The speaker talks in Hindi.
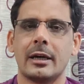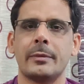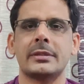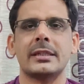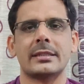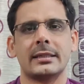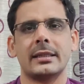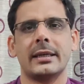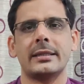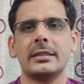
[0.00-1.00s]
हर बच्चा
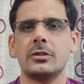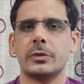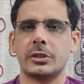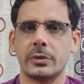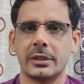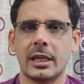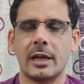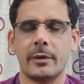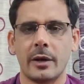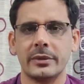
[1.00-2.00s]
चाहता है कि जिस
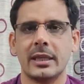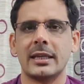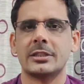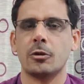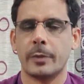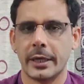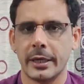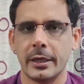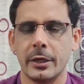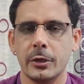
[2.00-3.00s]
विश्वविद्यालय महाविद्यालय से वो
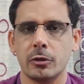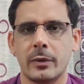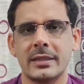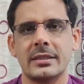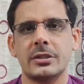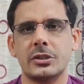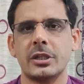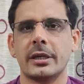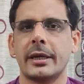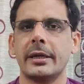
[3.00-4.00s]
पढ़े तो वहाँ से
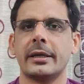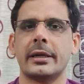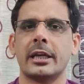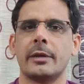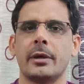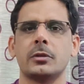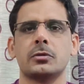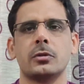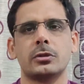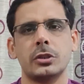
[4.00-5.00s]
शिक्षा ग्रहण करने के बाद
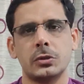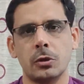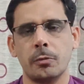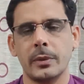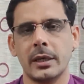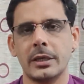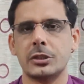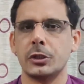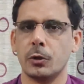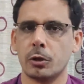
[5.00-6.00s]
उसको अच्छी जॉब मिले
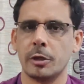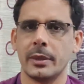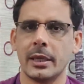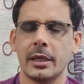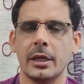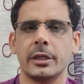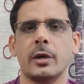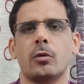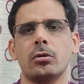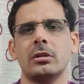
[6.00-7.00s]
अच्छी नौकरी मिले
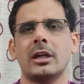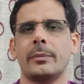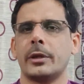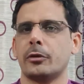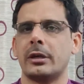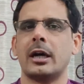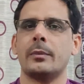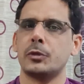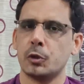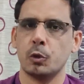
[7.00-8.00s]
या वो खुद का अपना कोई
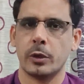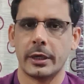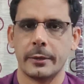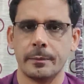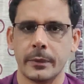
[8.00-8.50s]
काम शुरू करे